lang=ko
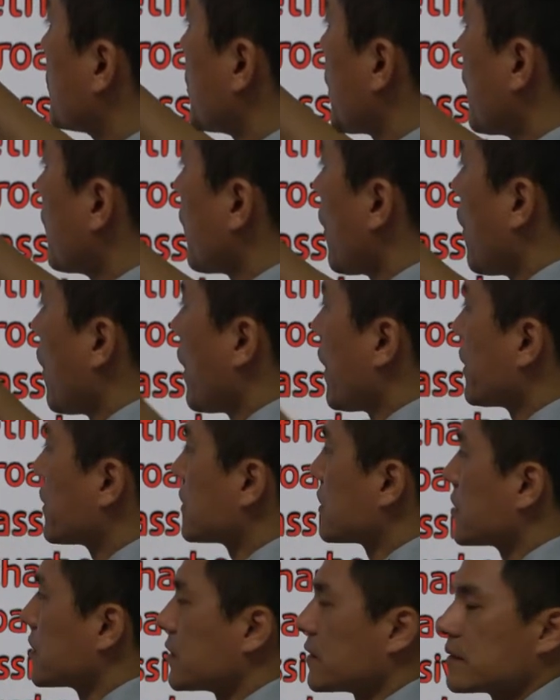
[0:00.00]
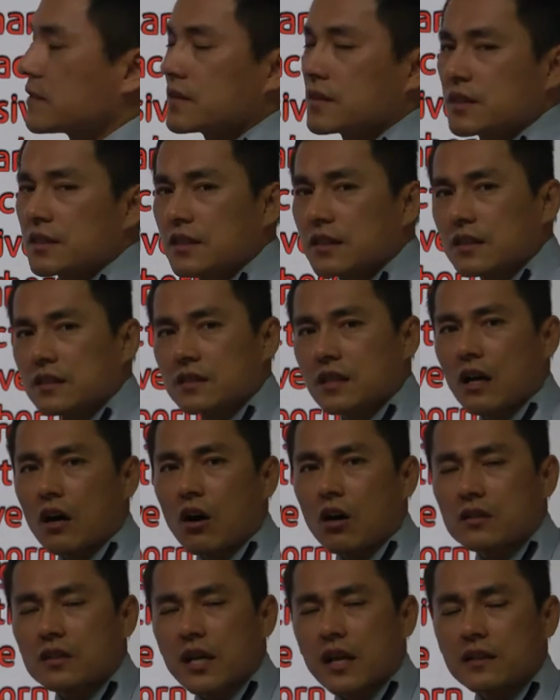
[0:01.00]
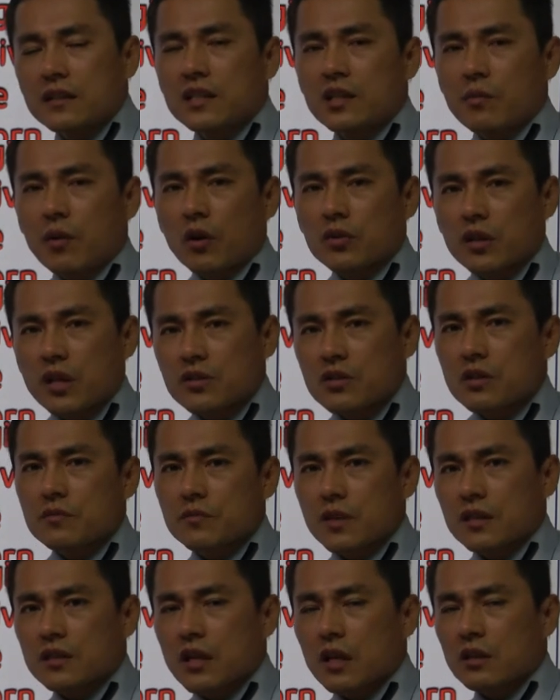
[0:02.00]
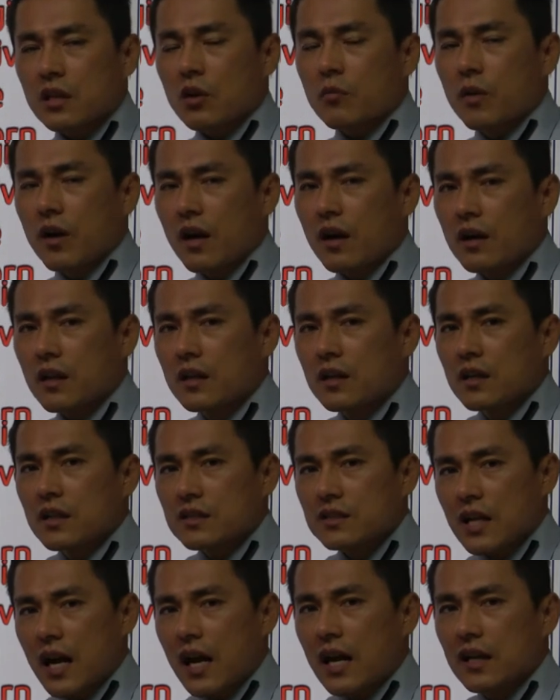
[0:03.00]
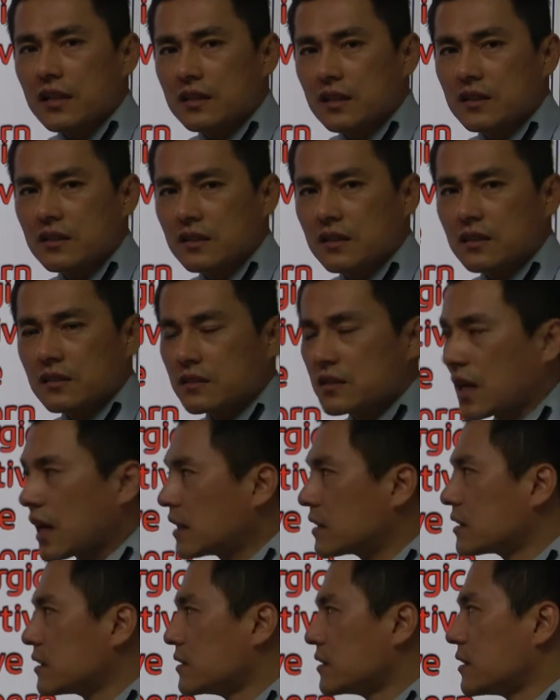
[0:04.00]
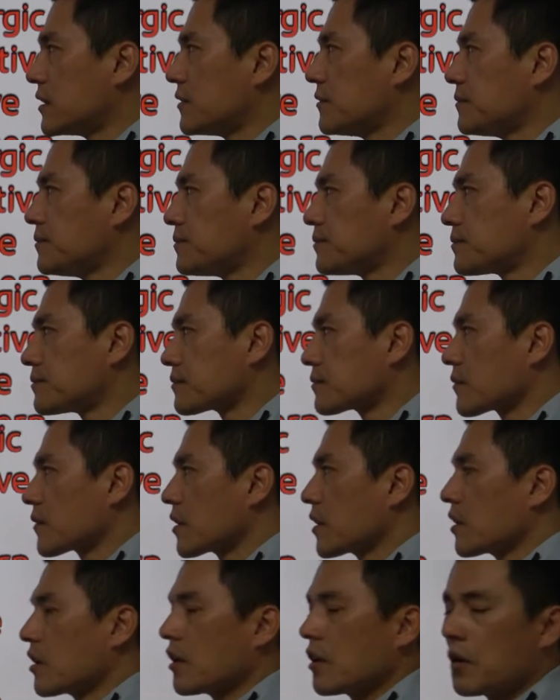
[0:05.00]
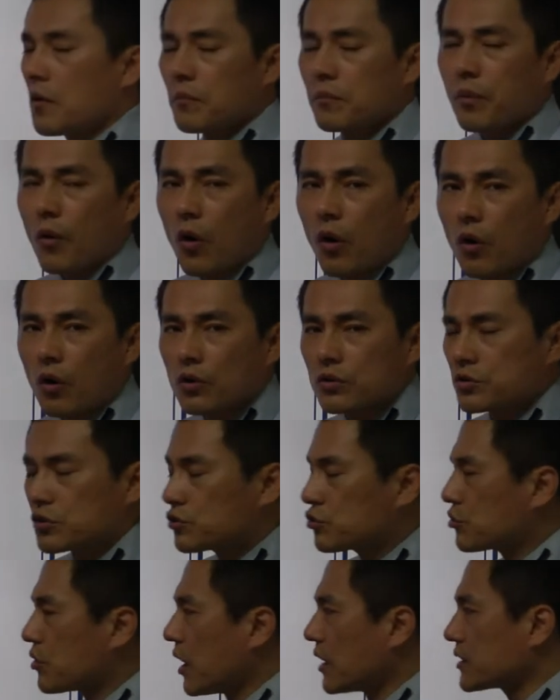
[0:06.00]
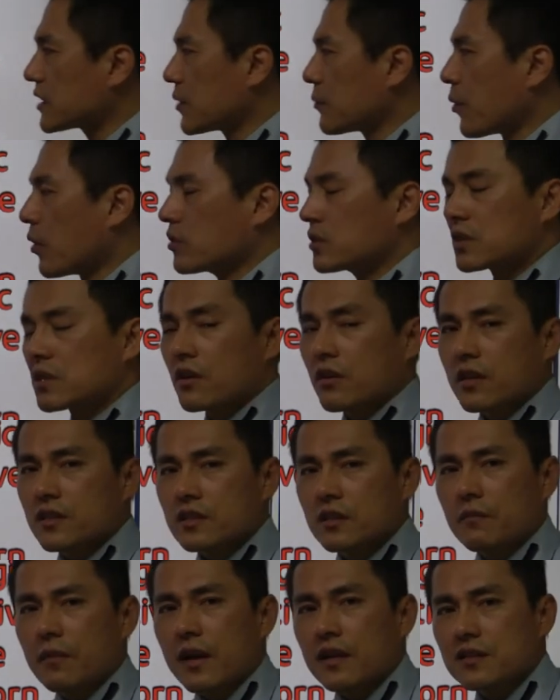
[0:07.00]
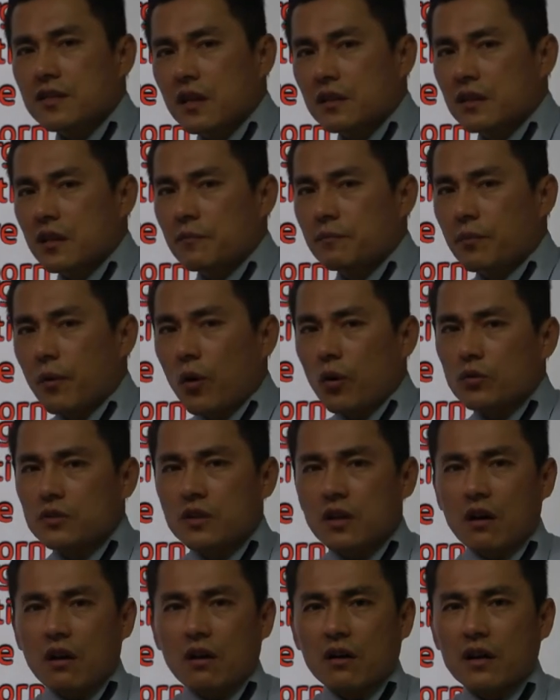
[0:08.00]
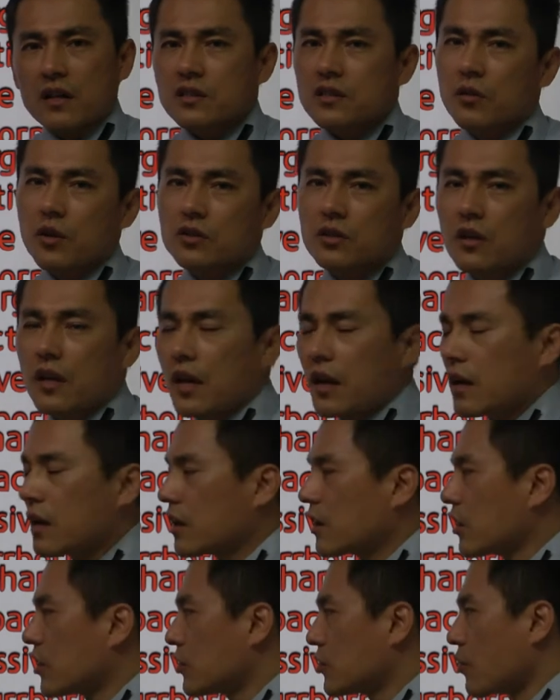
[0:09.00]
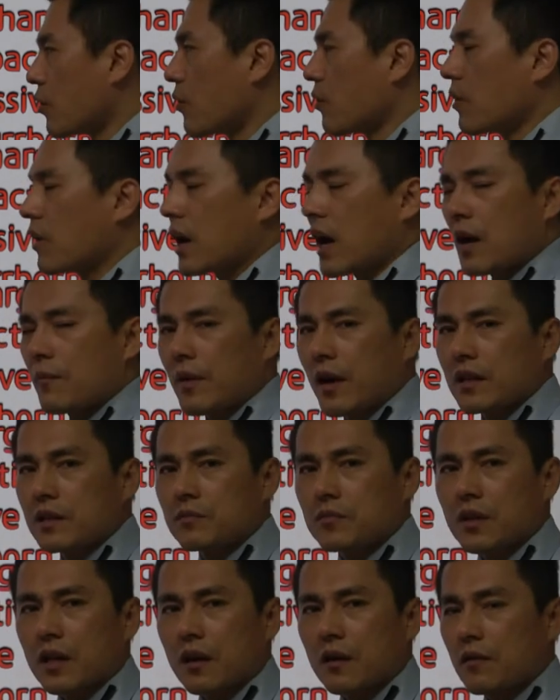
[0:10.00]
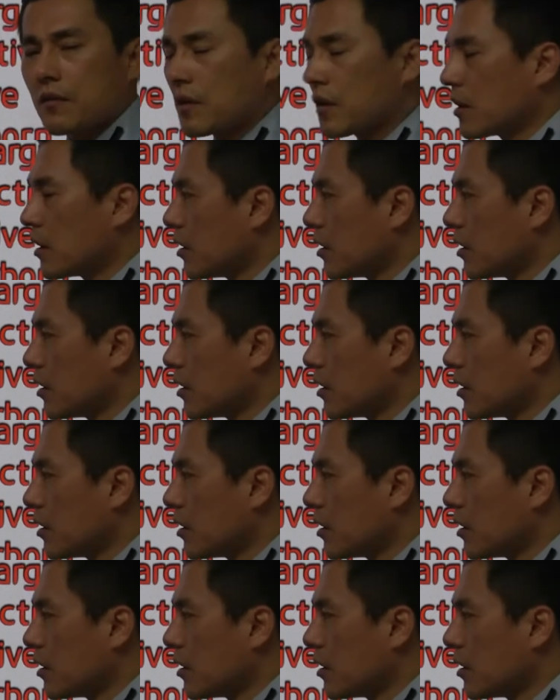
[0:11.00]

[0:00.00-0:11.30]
brave heart. 자, attentive, attention입니다. 차렷하고 뭐야? 잘 듣는, 잘 듣는. bold, 누구한테 bold라고 했어? 메시한테 bold라고 그랬어. 어떤 애? 용감한입니다.